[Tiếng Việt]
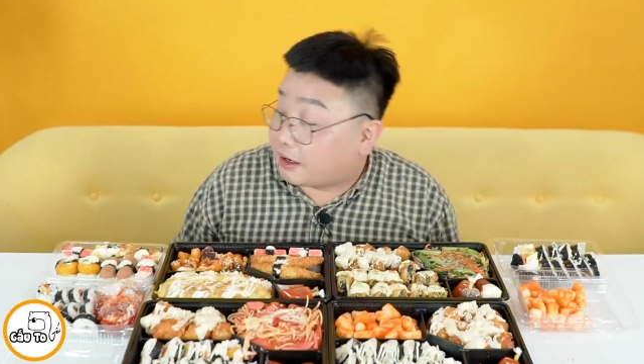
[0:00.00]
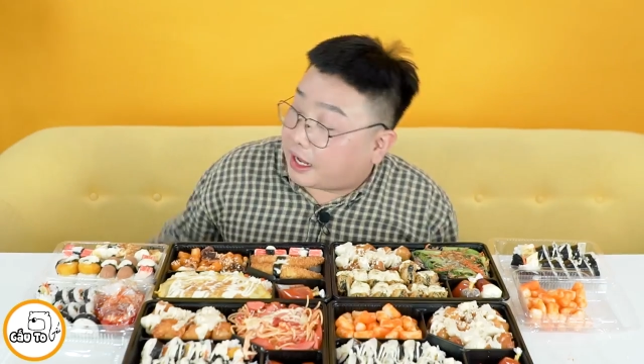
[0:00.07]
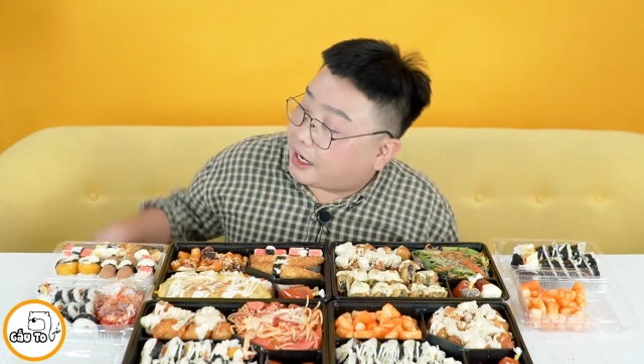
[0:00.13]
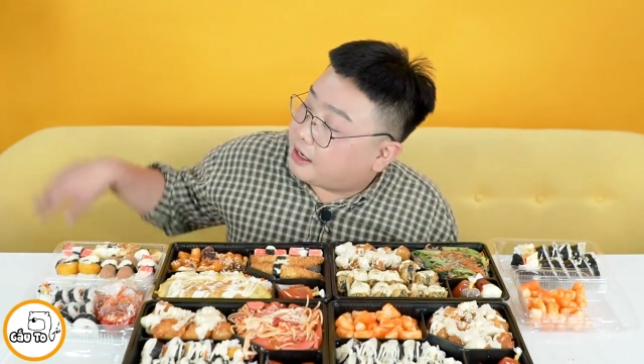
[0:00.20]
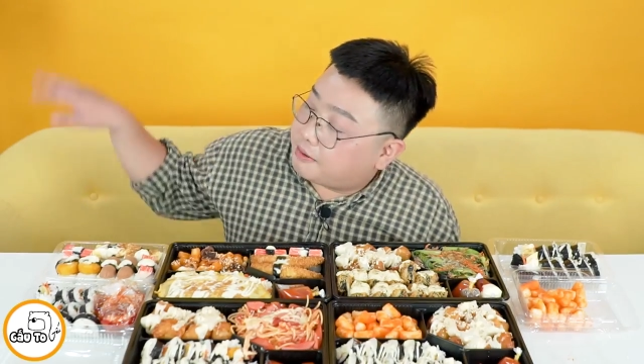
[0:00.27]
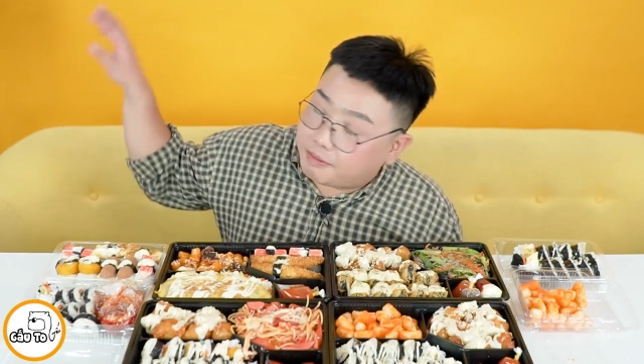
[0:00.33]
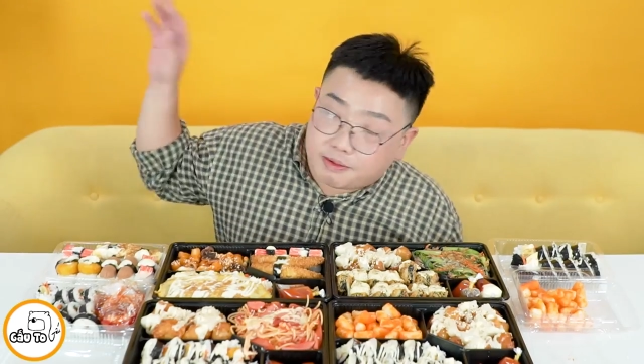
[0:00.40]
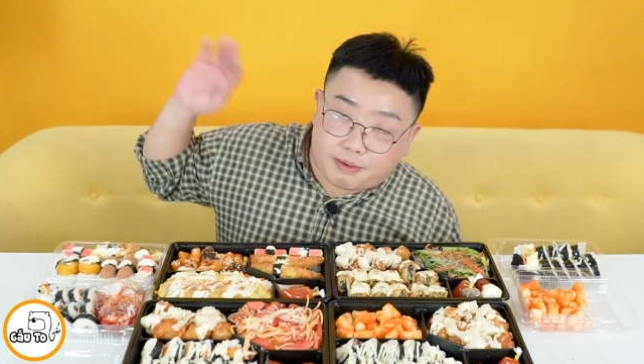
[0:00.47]

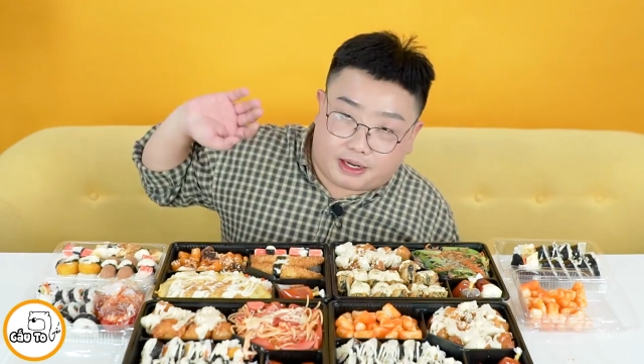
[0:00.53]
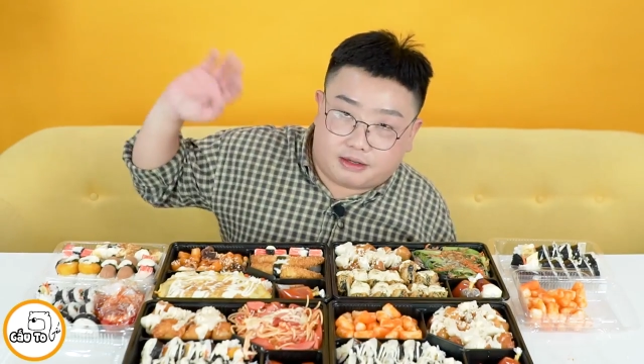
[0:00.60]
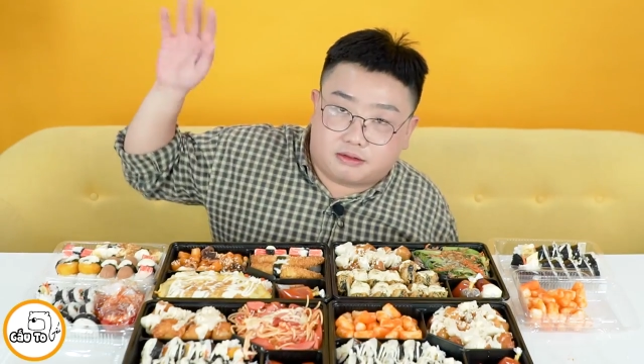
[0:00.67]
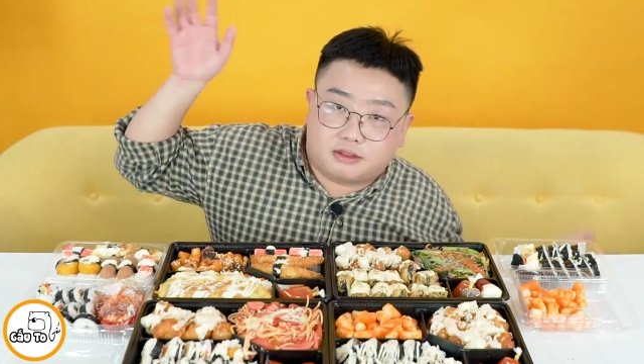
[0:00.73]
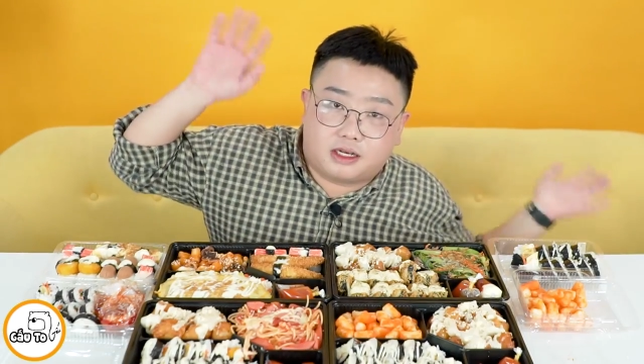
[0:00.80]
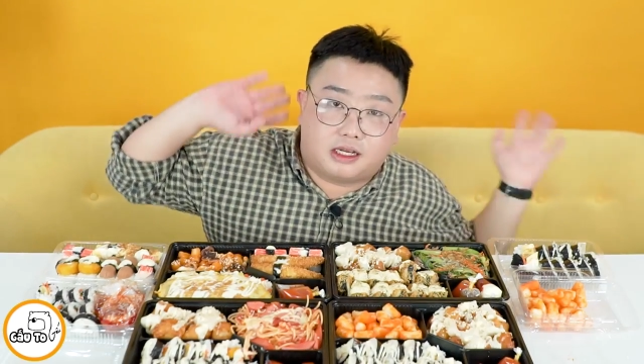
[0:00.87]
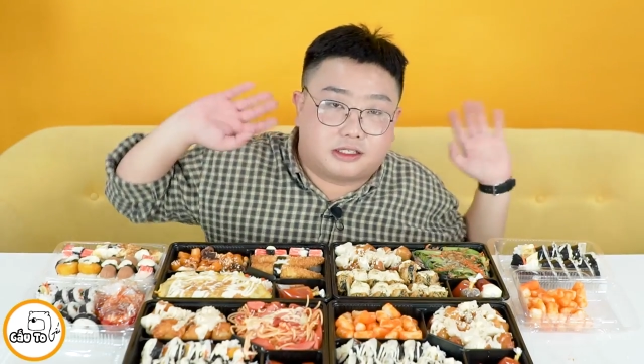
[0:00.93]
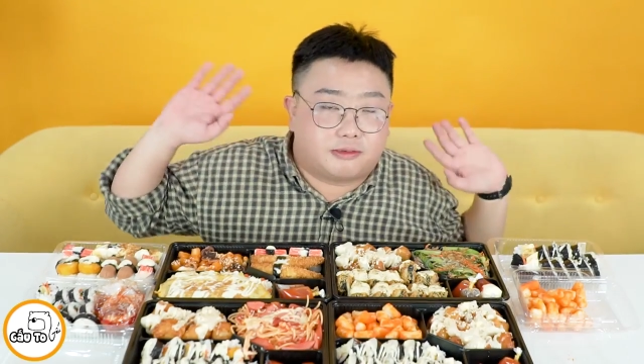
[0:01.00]
Nãy mấy bạn
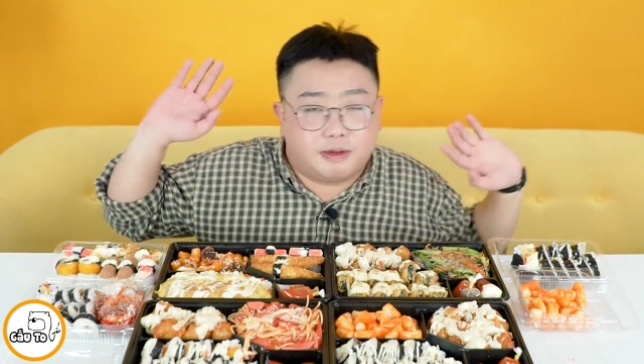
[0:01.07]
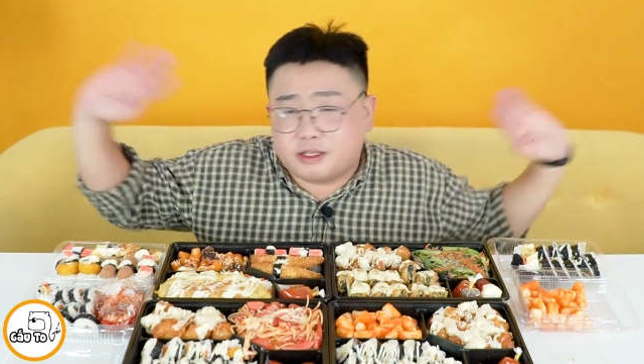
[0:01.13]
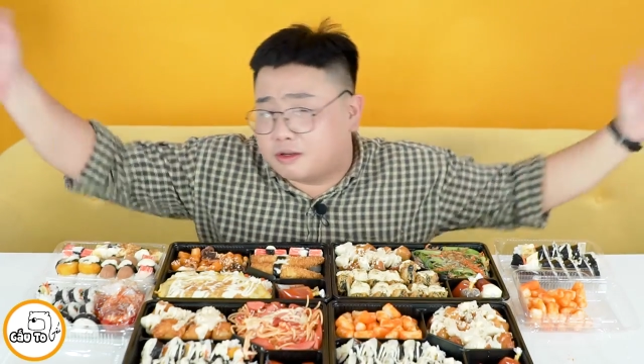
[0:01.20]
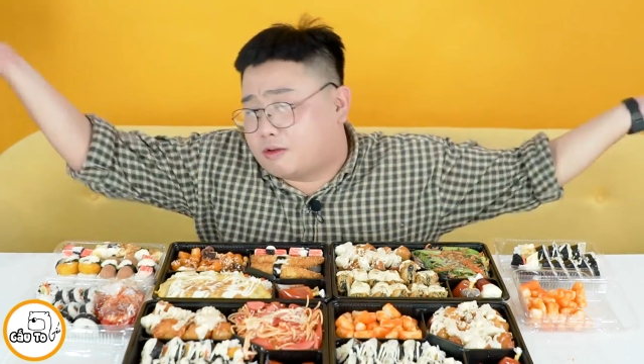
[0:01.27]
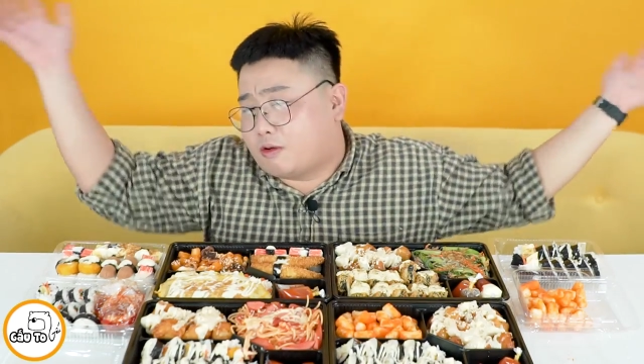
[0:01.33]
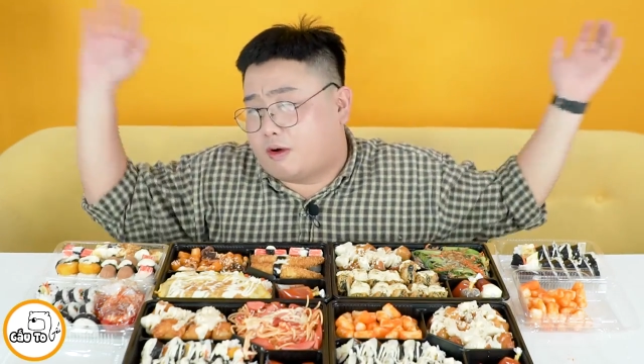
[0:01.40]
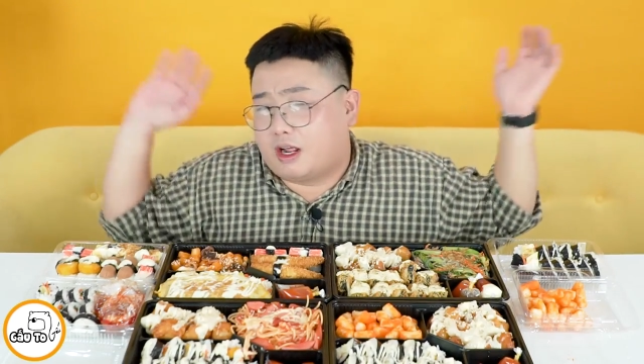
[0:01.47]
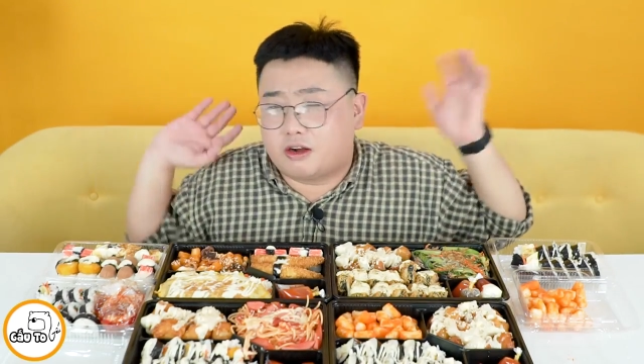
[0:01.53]
trong mấy
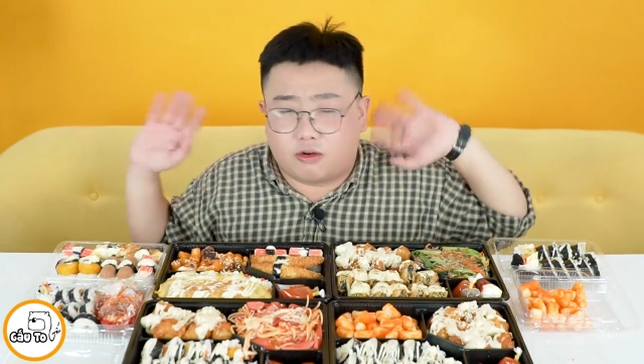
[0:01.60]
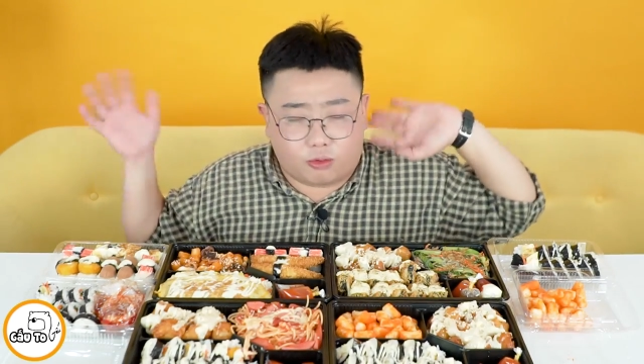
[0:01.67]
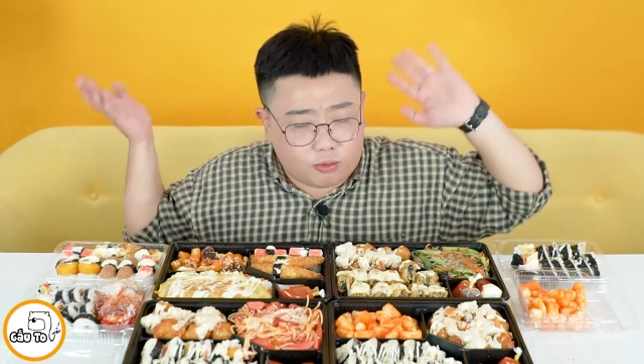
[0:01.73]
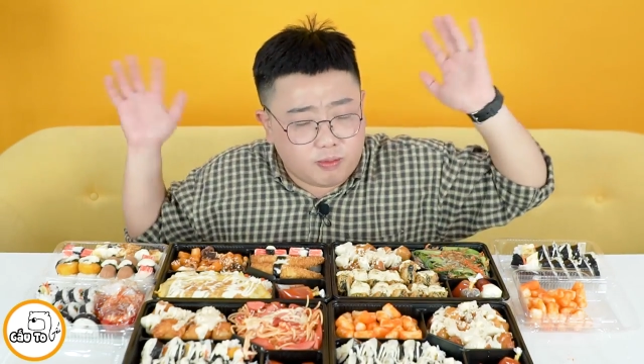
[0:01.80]
channel đã rủ